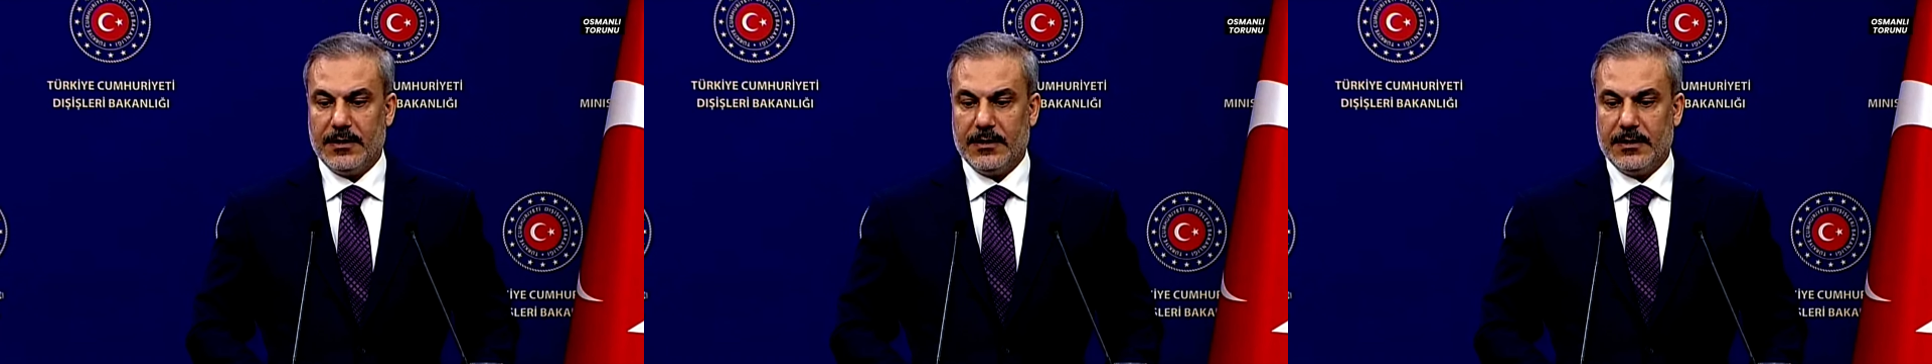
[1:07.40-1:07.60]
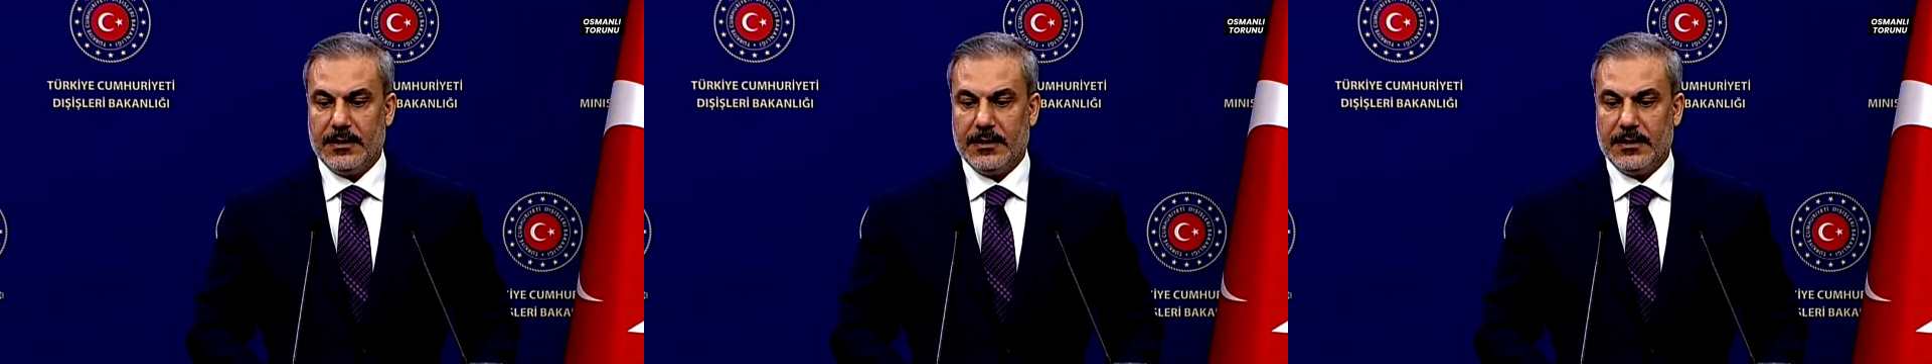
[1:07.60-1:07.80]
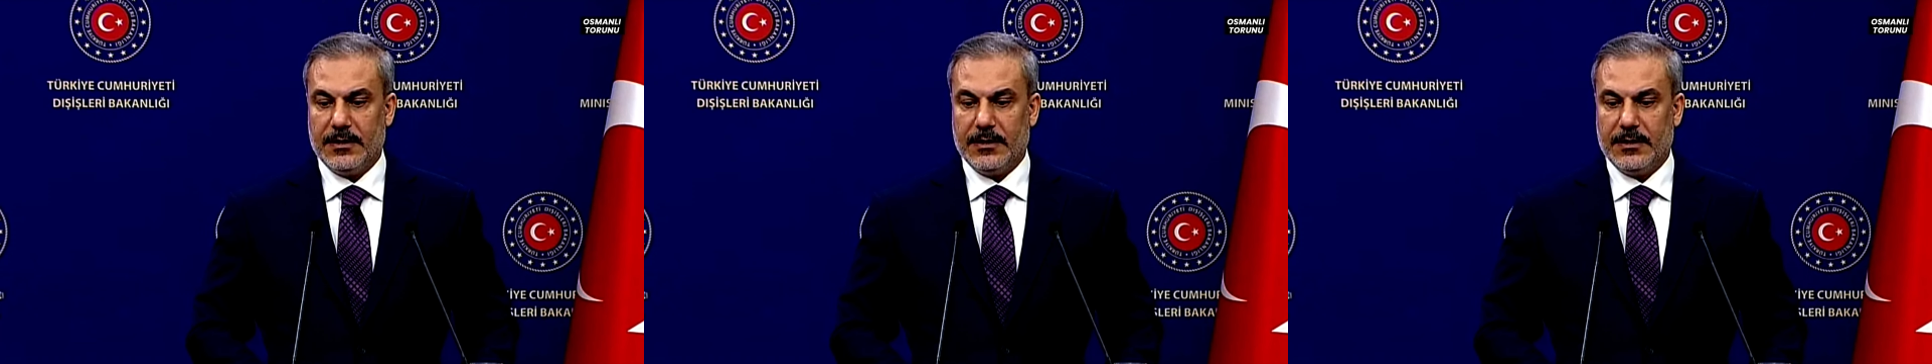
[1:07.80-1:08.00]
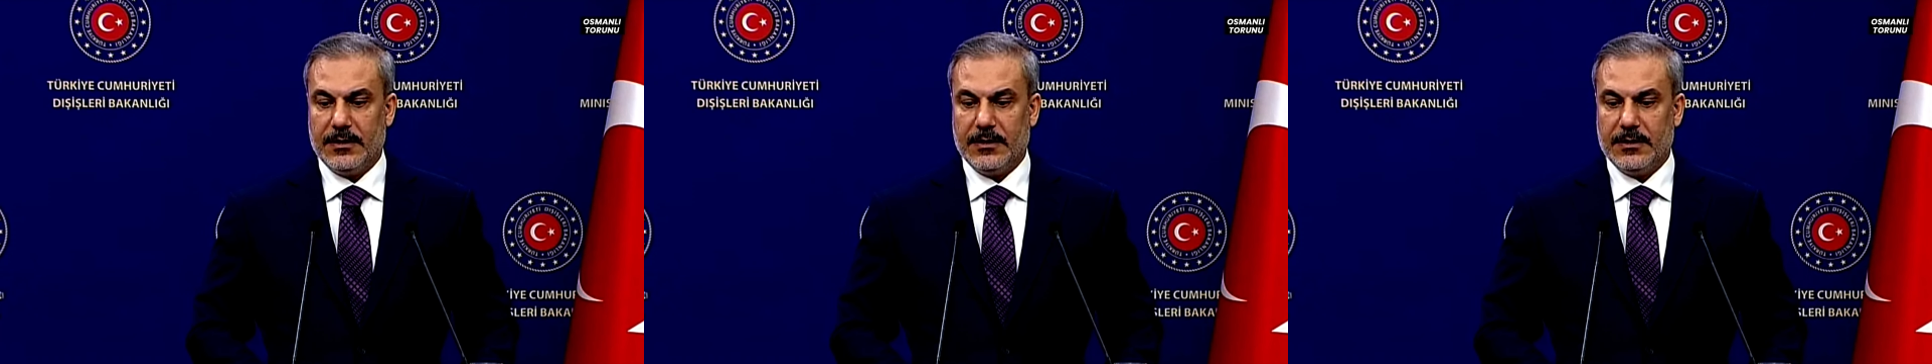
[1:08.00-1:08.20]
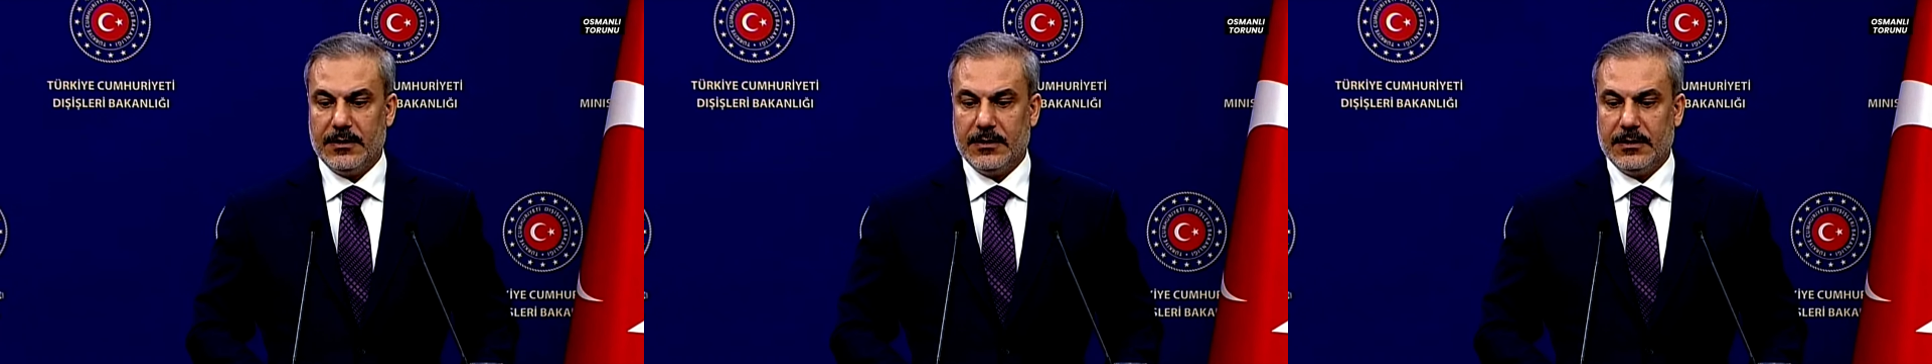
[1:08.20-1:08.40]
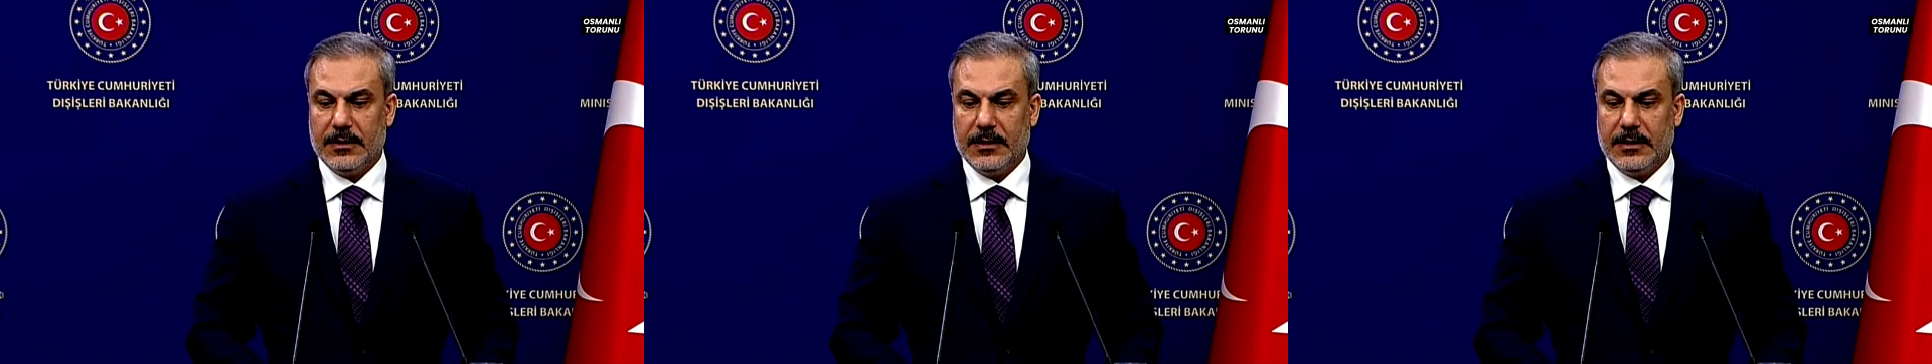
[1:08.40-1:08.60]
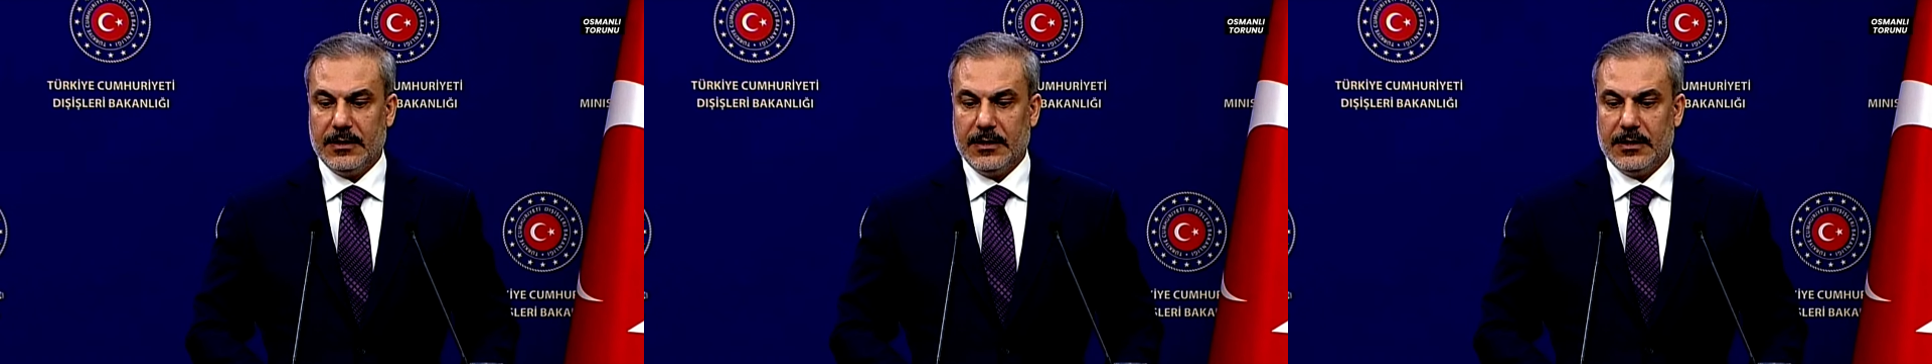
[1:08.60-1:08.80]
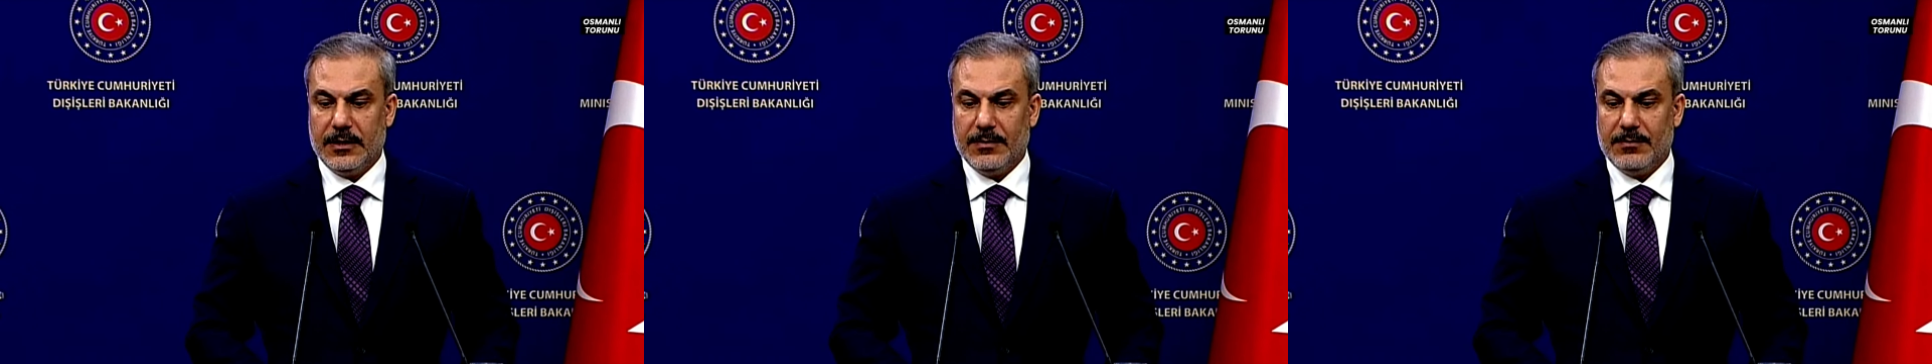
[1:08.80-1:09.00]
e,
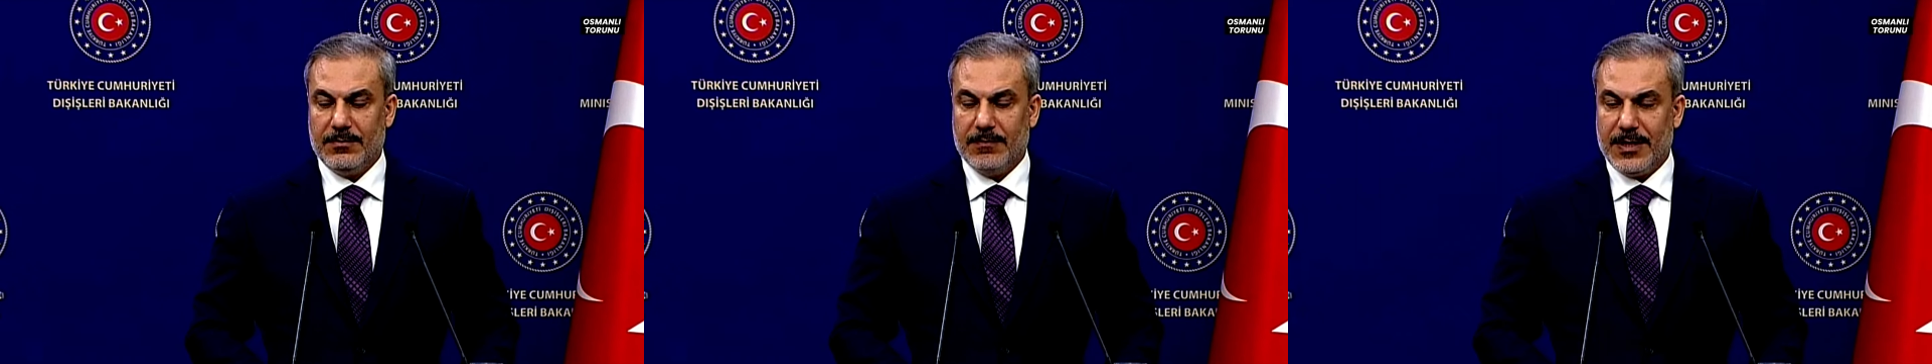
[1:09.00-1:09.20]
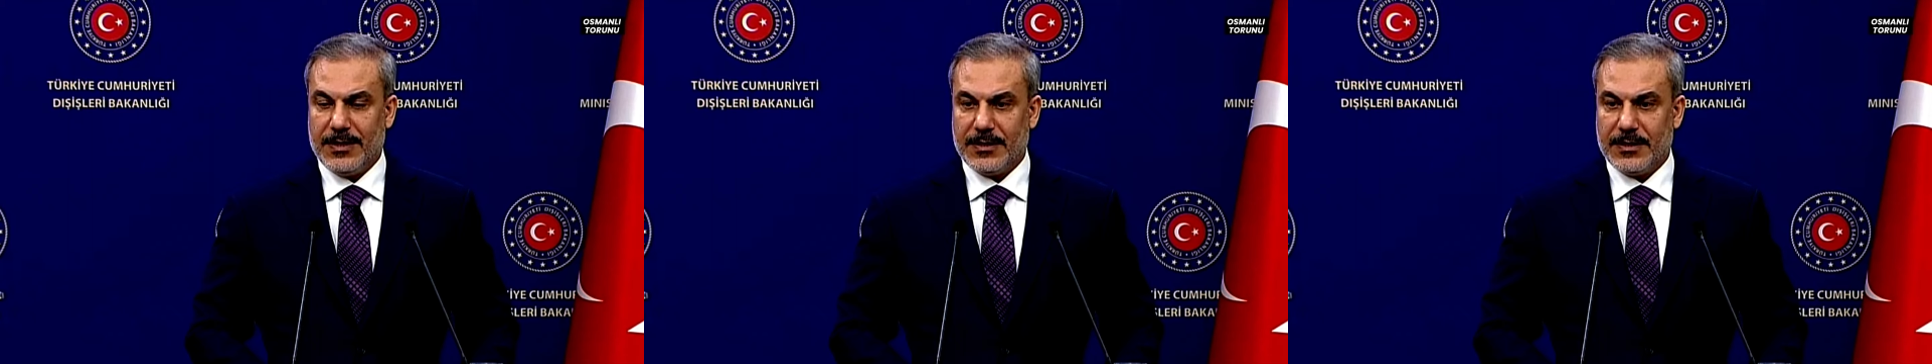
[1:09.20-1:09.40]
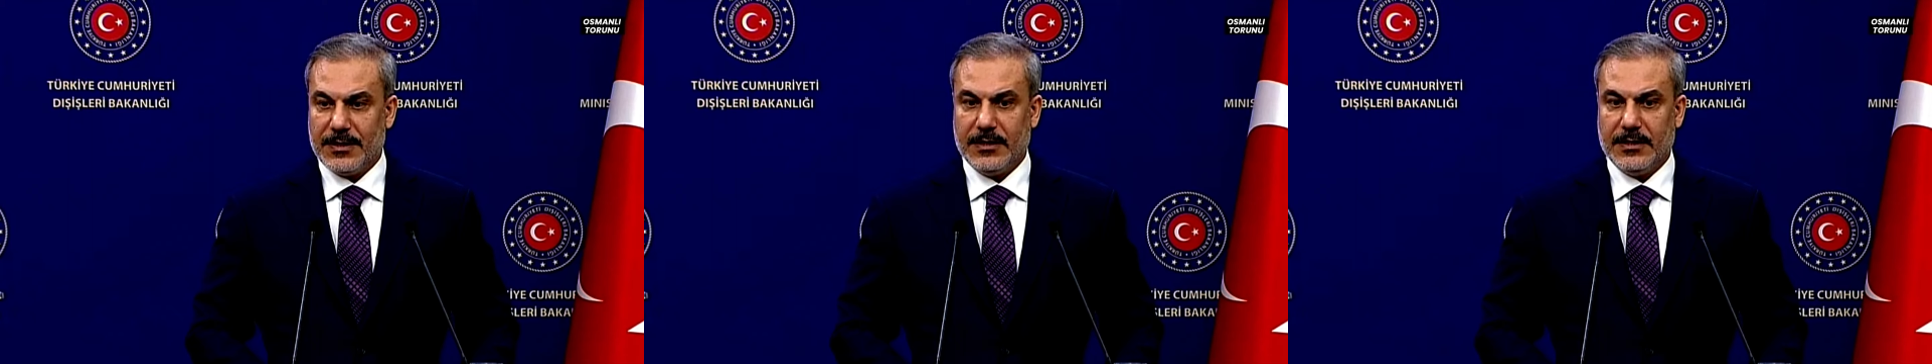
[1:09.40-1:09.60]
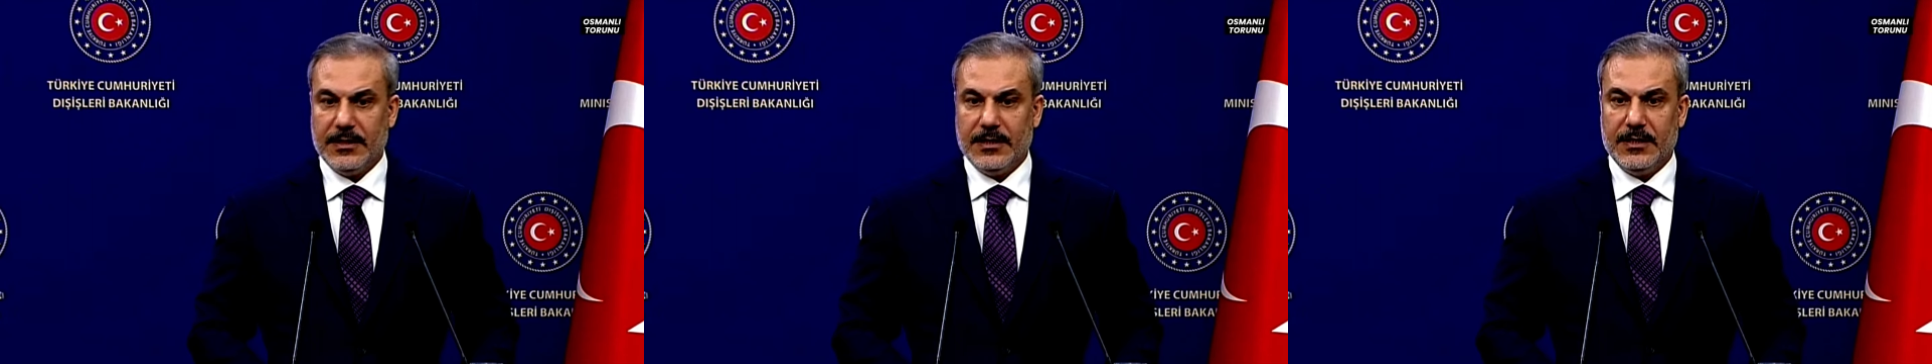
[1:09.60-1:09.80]
baskının